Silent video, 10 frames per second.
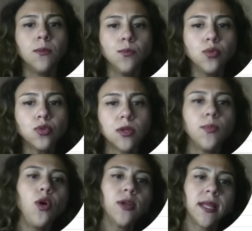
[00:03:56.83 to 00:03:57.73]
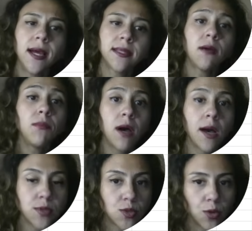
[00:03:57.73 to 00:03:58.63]
Burada bölgelerden
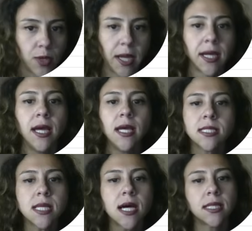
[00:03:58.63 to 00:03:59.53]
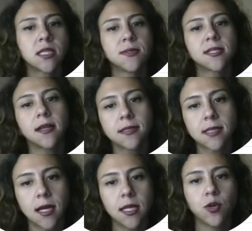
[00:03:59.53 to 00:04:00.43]
bağımsız olarak sadece mesela
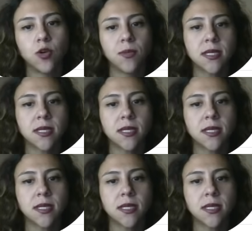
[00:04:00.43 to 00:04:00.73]
Antalya'yı görmek